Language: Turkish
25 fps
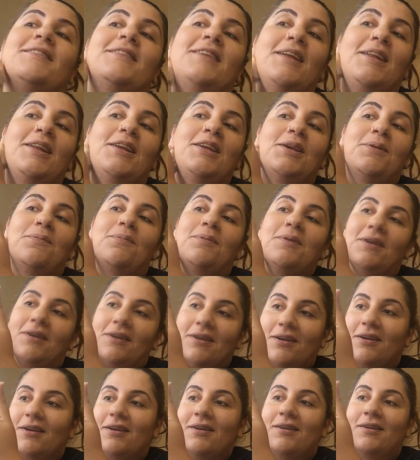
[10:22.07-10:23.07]
Deli
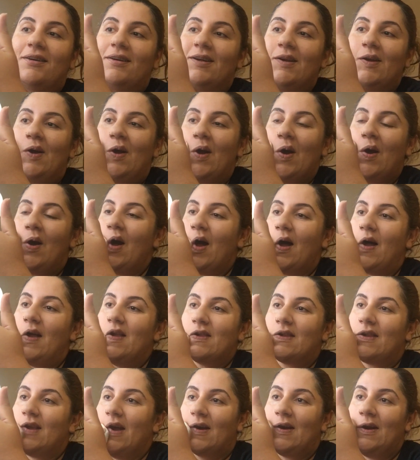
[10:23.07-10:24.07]
gibi.
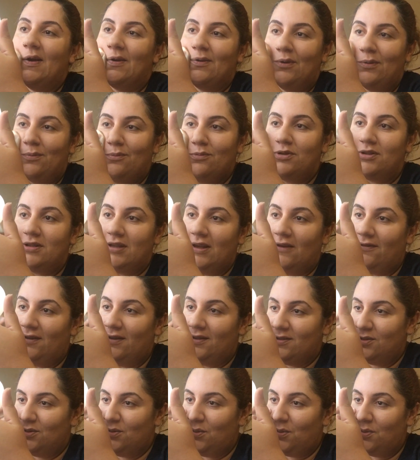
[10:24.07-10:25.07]
Askerden dönmüş
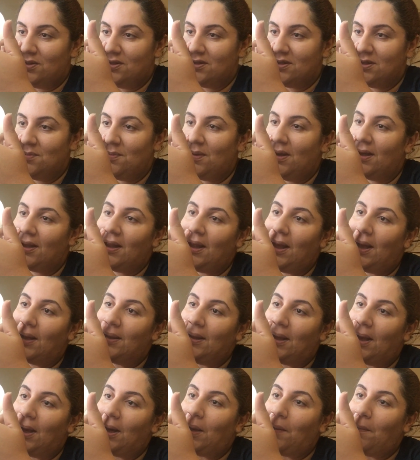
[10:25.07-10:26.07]
sevgilisini kocasını
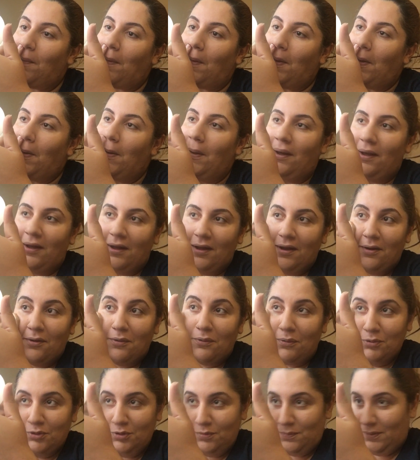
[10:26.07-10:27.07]
bekleyenler gibi
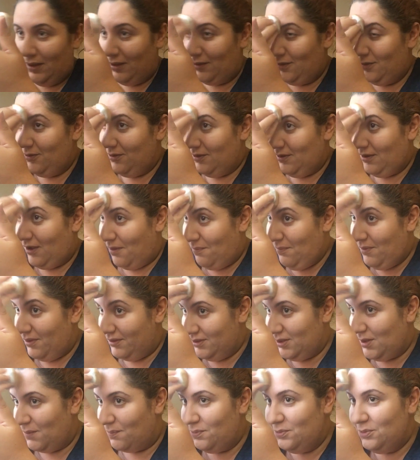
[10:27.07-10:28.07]
onu bekliyor.
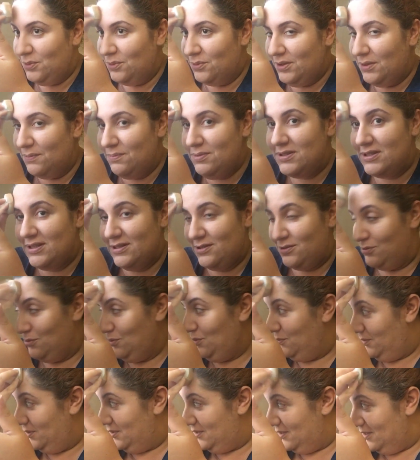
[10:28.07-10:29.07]
Aman kapının önünde bir ses
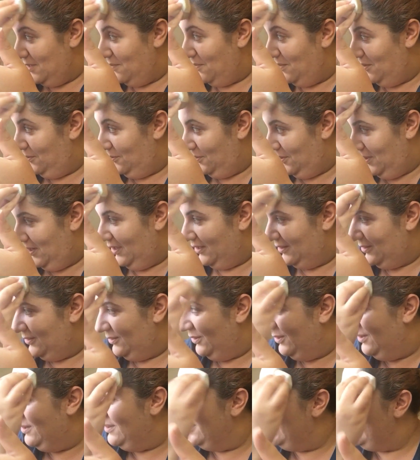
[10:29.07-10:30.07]
duyulmasın hemen oraya
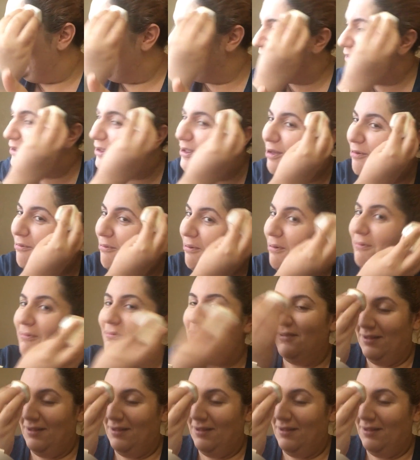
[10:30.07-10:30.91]
attı. Kıyamam.